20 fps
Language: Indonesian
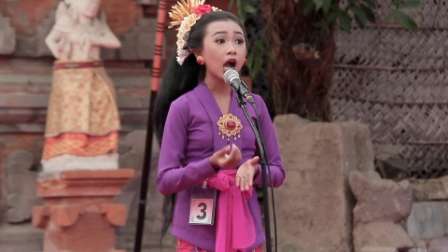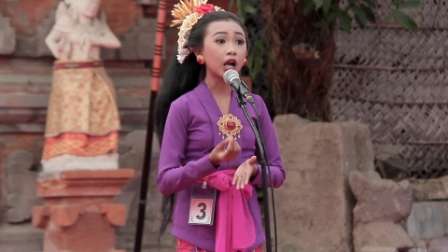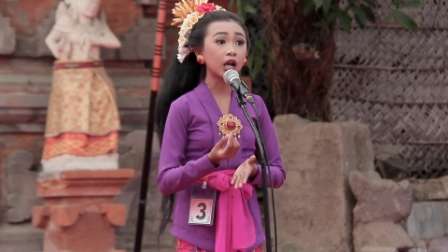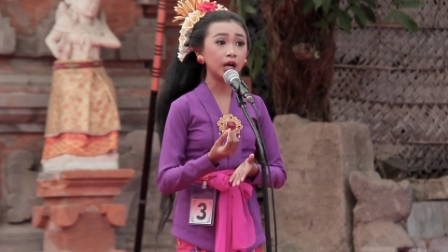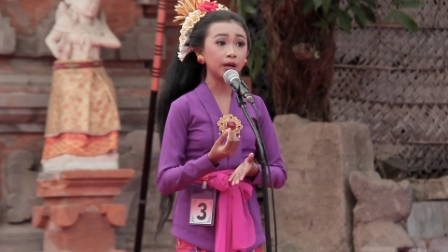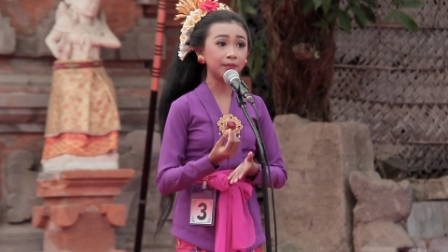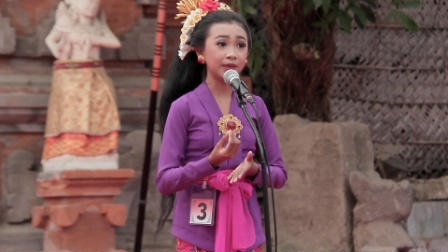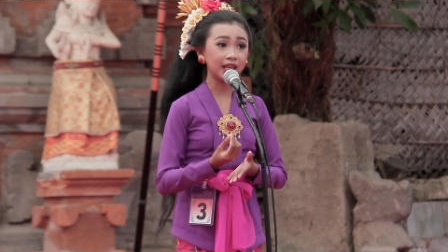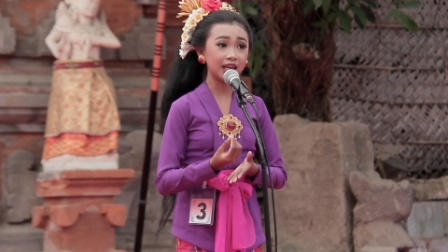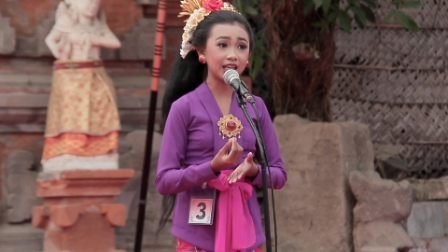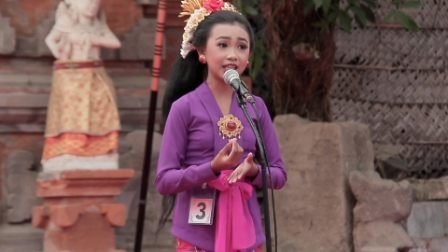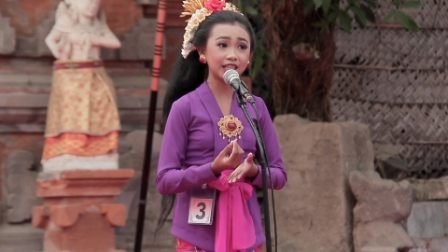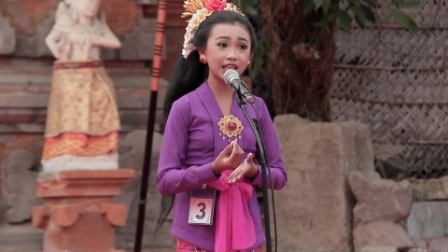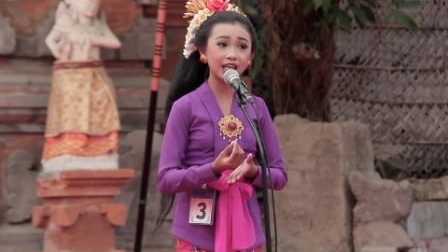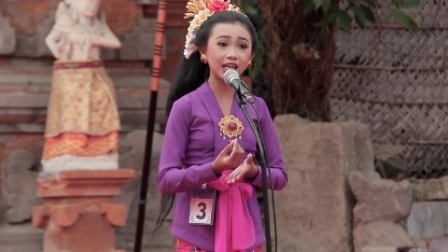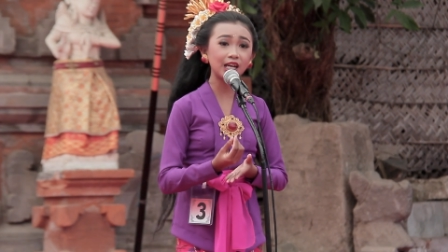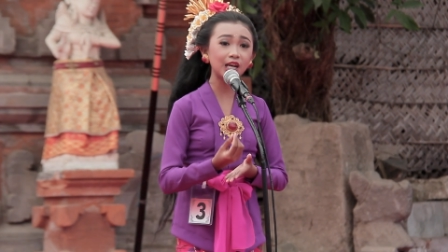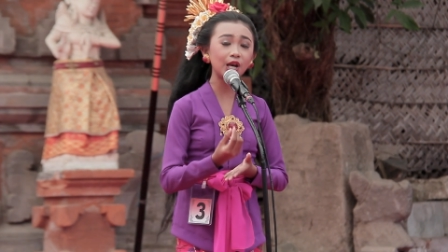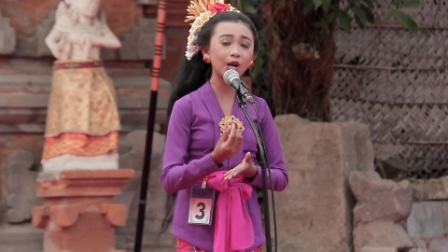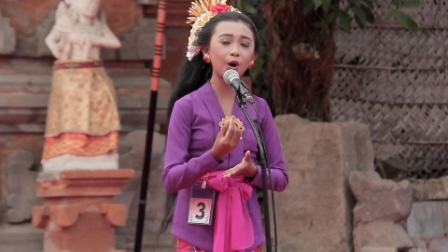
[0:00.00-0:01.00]

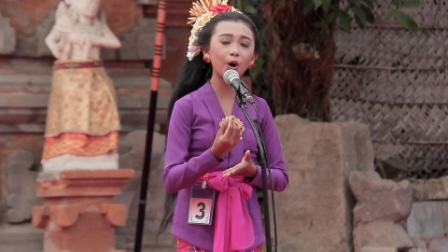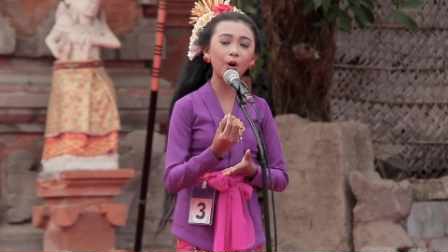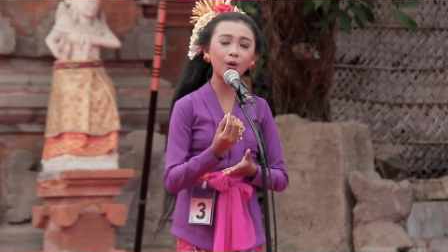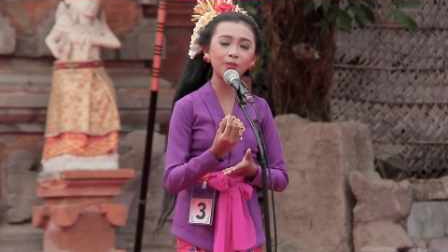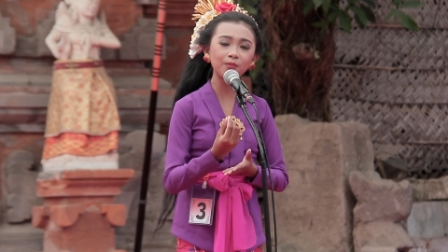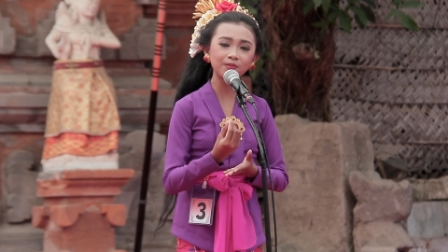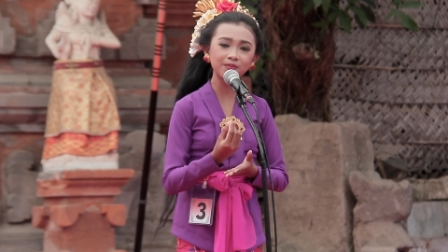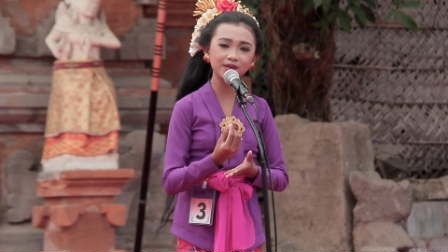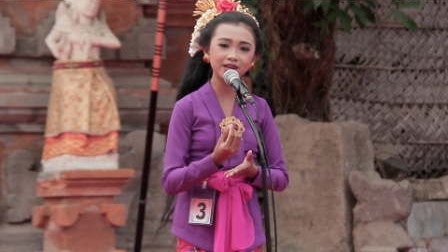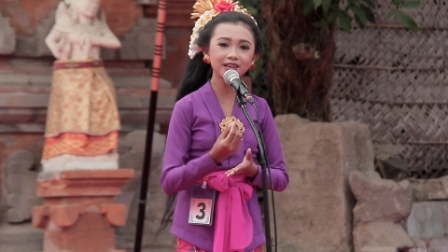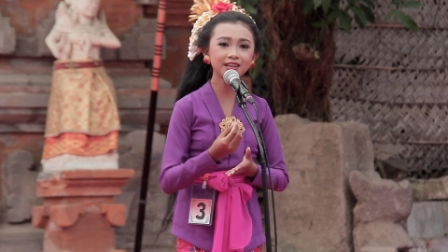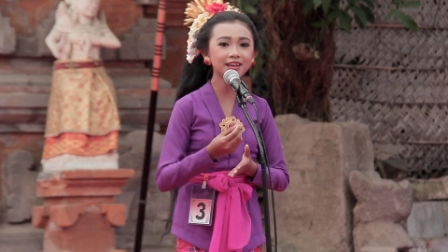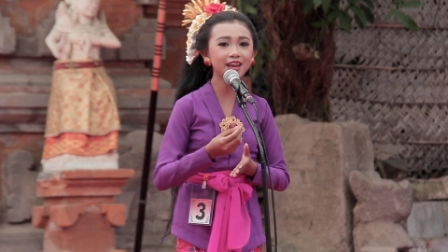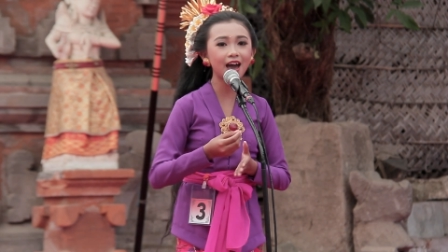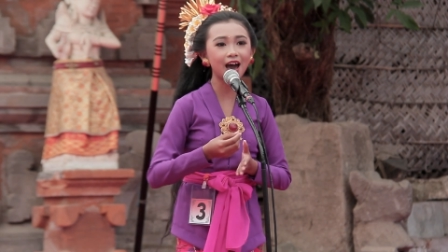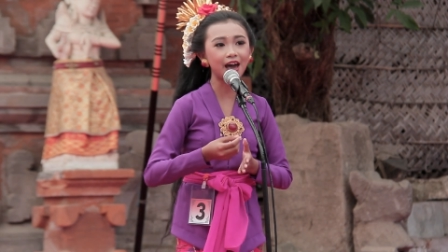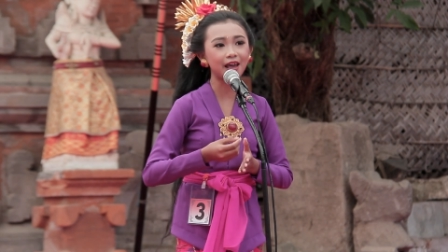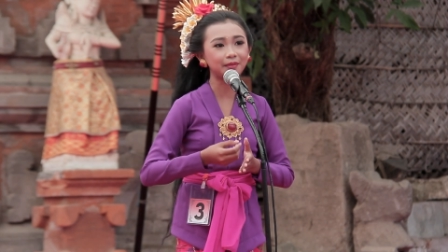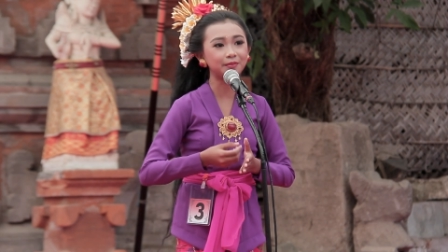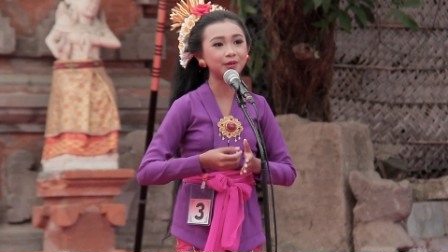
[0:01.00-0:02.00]
Ngamilatin lomba
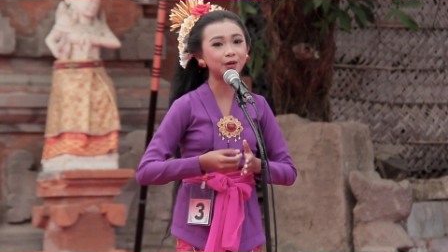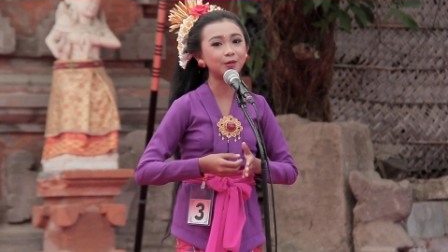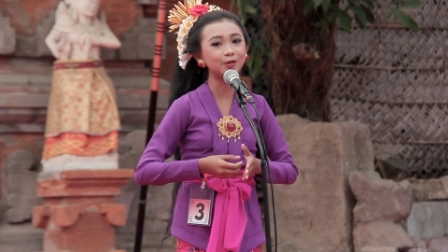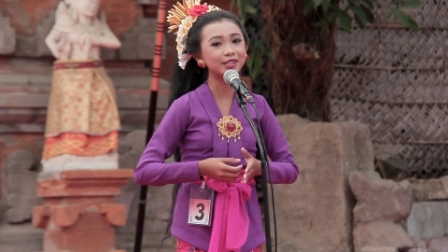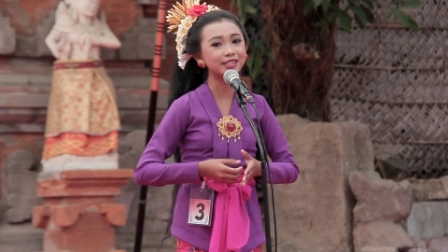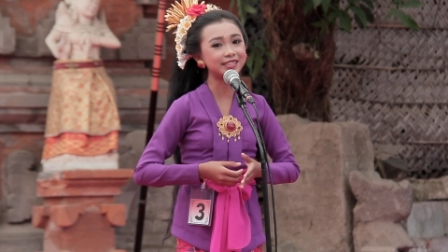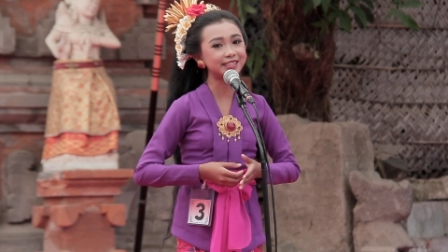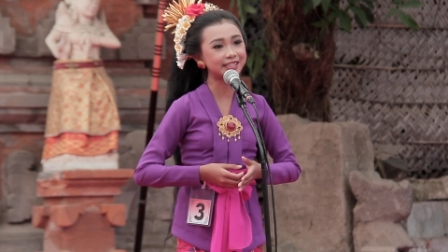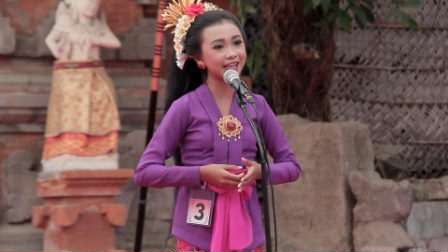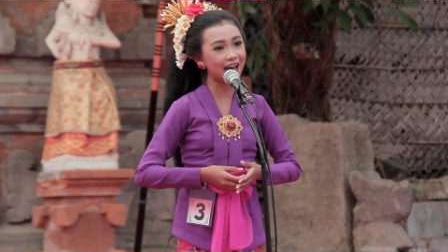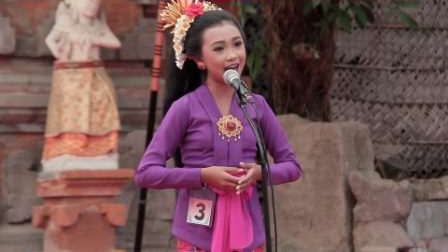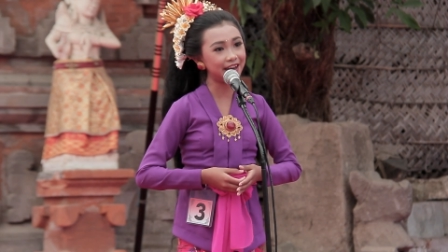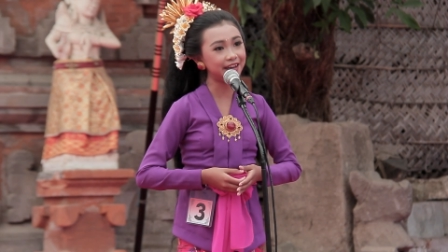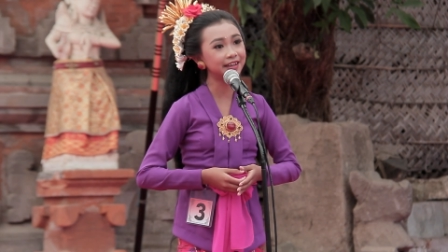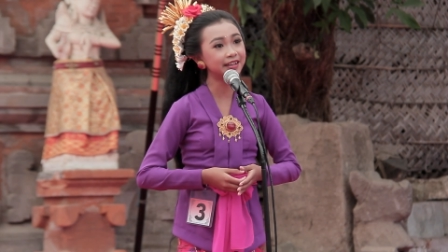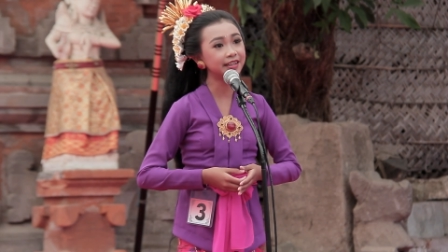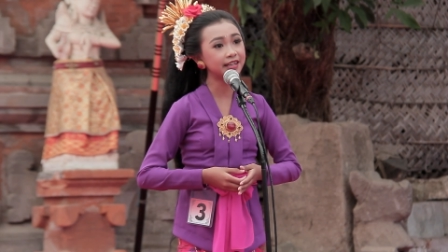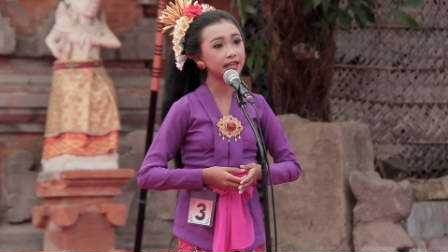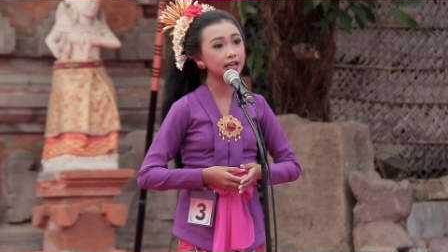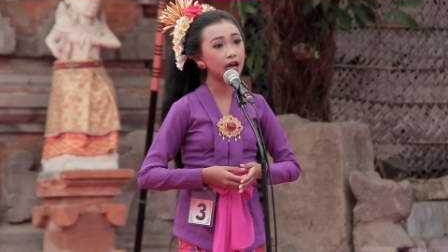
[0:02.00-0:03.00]
dharma
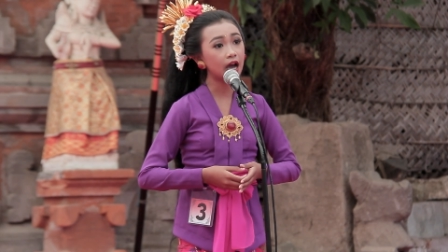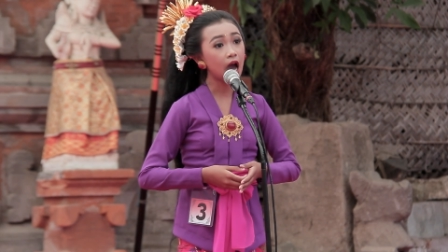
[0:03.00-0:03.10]
wacana.